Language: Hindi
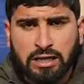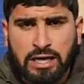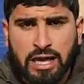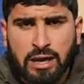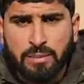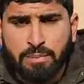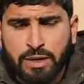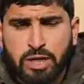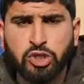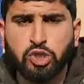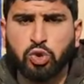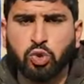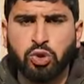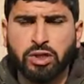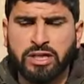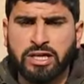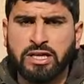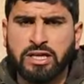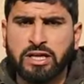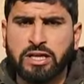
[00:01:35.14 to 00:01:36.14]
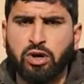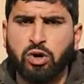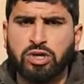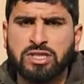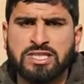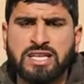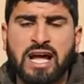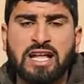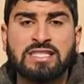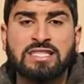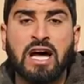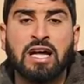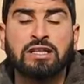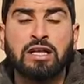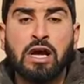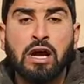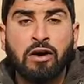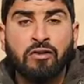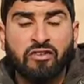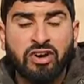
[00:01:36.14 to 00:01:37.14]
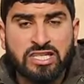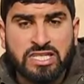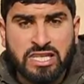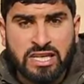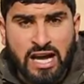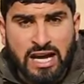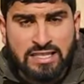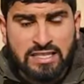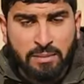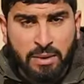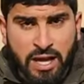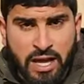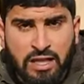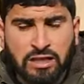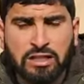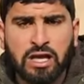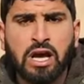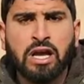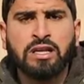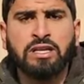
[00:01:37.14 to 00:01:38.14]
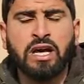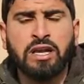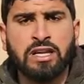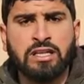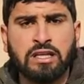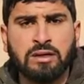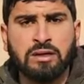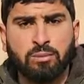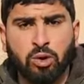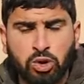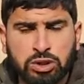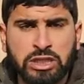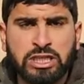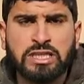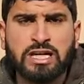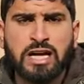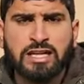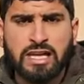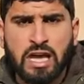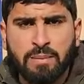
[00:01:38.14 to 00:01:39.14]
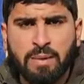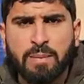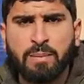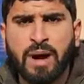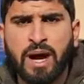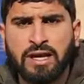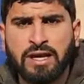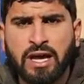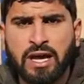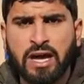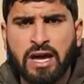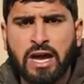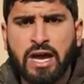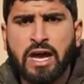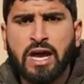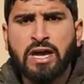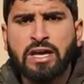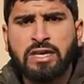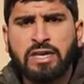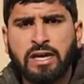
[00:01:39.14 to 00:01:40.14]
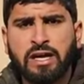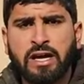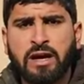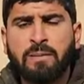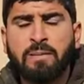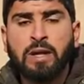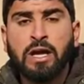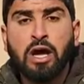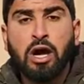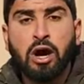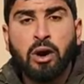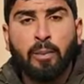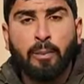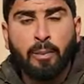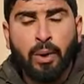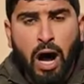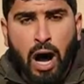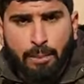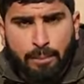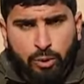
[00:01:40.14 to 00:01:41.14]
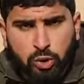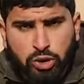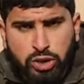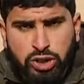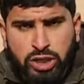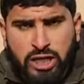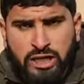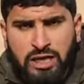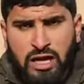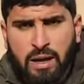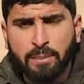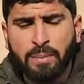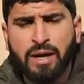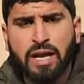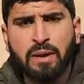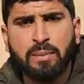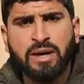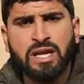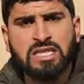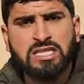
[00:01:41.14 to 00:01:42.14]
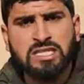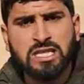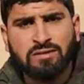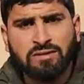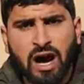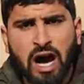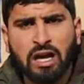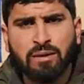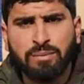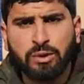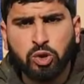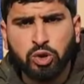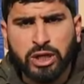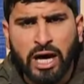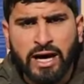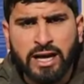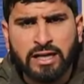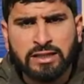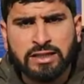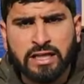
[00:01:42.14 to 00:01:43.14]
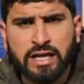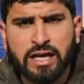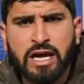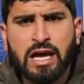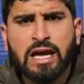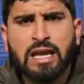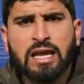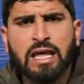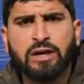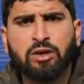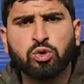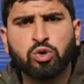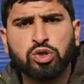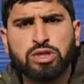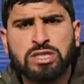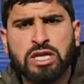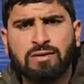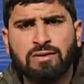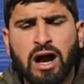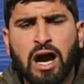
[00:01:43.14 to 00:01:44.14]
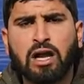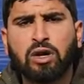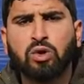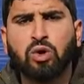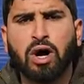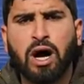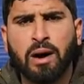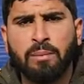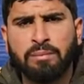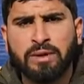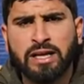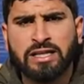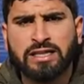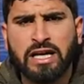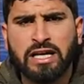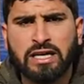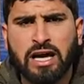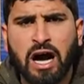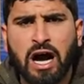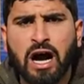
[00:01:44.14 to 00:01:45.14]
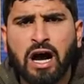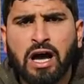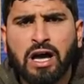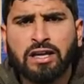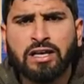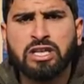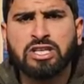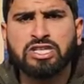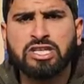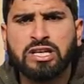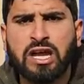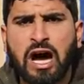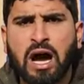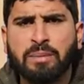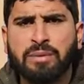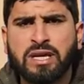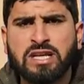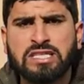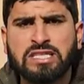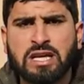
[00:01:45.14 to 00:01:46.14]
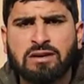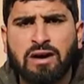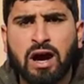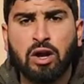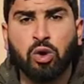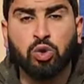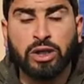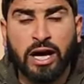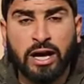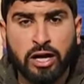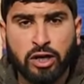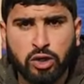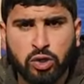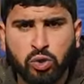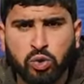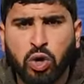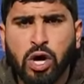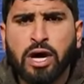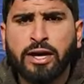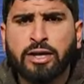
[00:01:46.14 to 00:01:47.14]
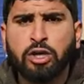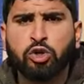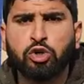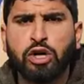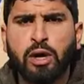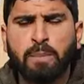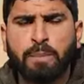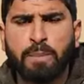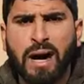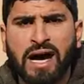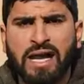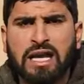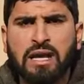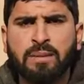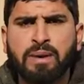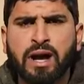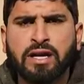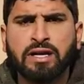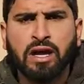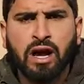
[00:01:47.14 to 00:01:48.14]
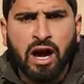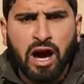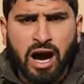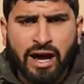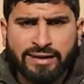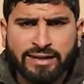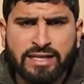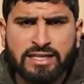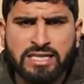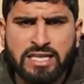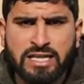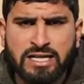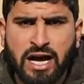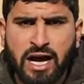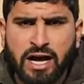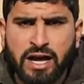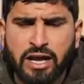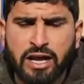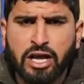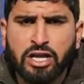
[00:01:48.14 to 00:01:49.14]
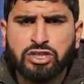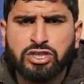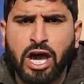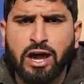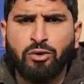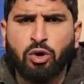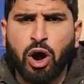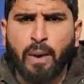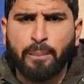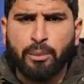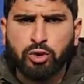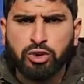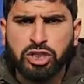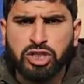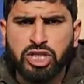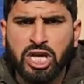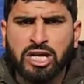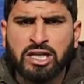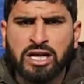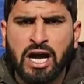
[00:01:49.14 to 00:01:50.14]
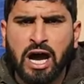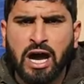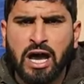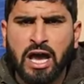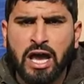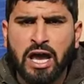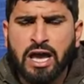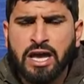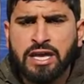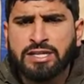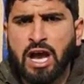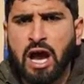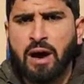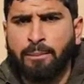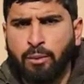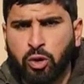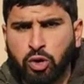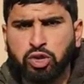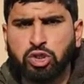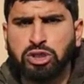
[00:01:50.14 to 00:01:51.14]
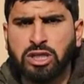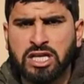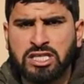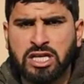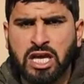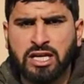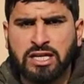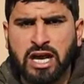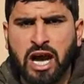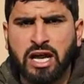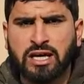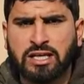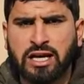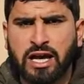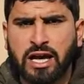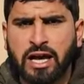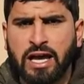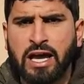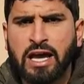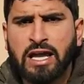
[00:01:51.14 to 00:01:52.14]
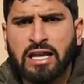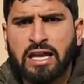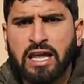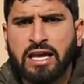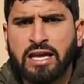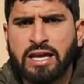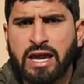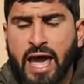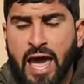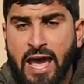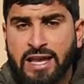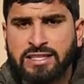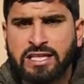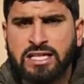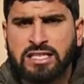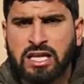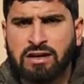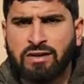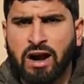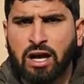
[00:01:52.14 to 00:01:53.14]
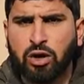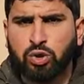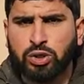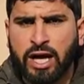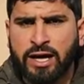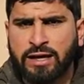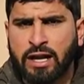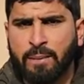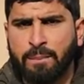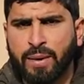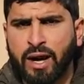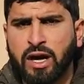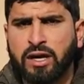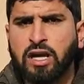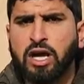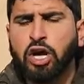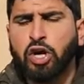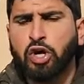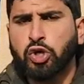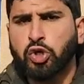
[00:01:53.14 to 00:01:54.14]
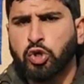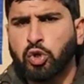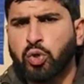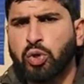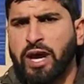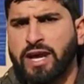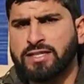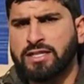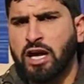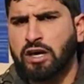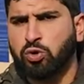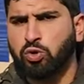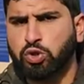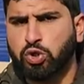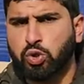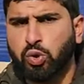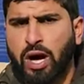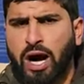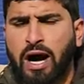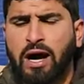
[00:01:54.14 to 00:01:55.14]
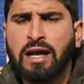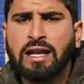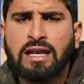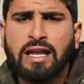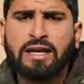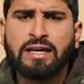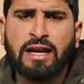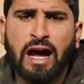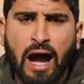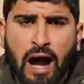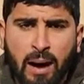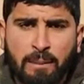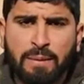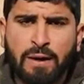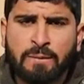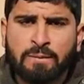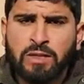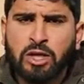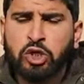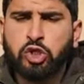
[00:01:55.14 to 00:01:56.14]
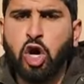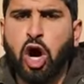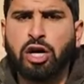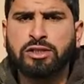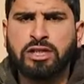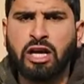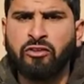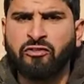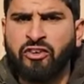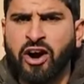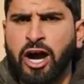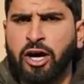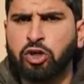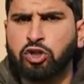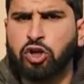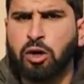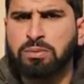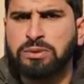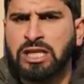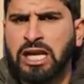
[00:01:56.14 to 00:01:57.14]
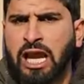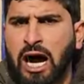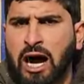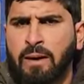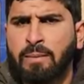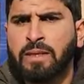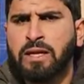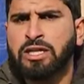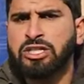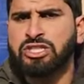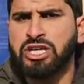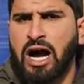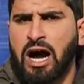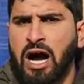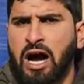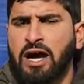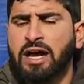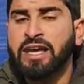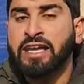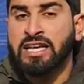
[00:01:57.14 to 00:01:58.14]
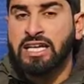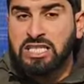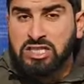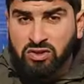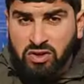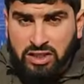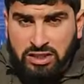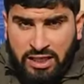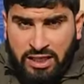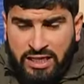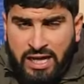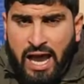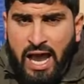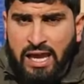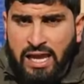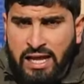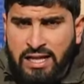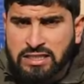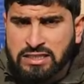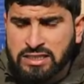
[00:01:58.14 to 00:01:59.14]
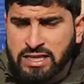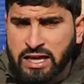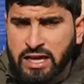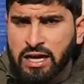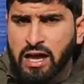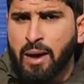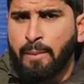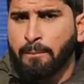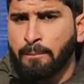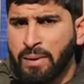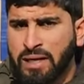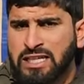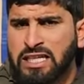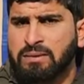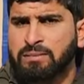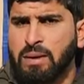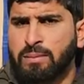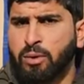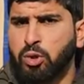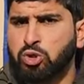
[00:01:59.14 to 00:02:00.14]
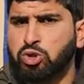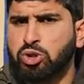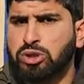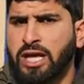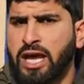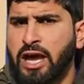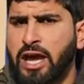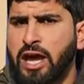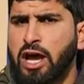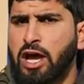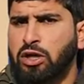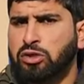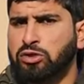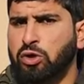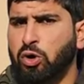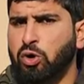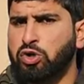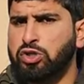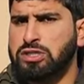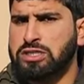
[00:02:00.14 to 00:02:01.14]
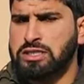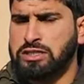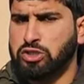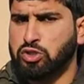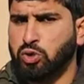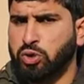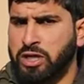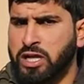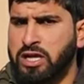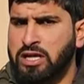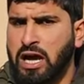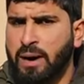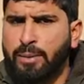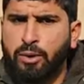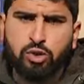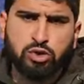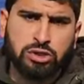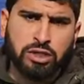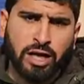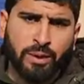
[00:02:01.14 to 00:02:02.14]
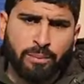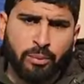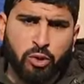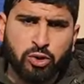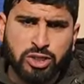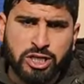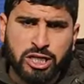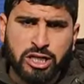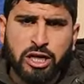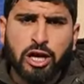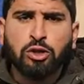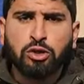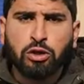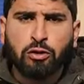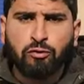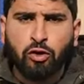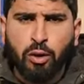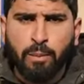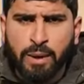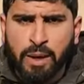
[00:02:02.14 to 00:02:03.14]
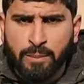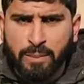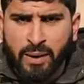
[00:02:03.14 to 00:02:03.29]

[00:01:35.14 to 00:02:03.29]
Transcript: ये भी चूक की गई और साथ साथ वजीर अजम हिंद नरेंद्र मोदी का ये भी मानना है कि अपोजिशन ने बड़े बड़े सवाल भी उठाए थे लेकिन उस सवाल को हमने देखा कि जनाब ये सवाल उठाए क्यों क्योंकि पार्लियामेंट हर किसी का है चाहे वो अपोजिशन का है या मौजूदा सरकार का है लेकिन ऐसे सवाल उठाने पर क्यों ऐसा कुछ हुआ लेकिन अब डॉक्टर फारूक अब्दुल्ला जहां इस वक्त इंडिया एयरलाइंस के मीटिंग में मौजूद है तो उस जो ही खबर उस तक पहुंची तो वो भी